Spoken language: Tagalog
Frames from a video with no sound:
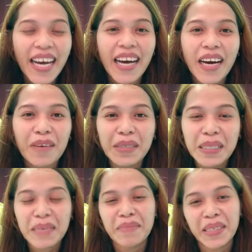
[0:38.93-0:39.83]
Uh, ah,
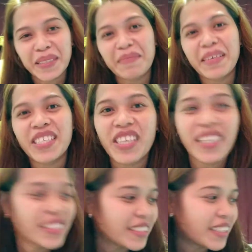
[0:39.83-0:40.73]
welcome back to my
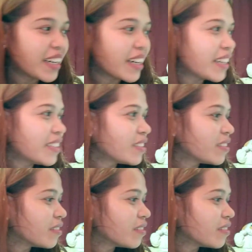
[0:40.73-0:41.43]
channel, guys.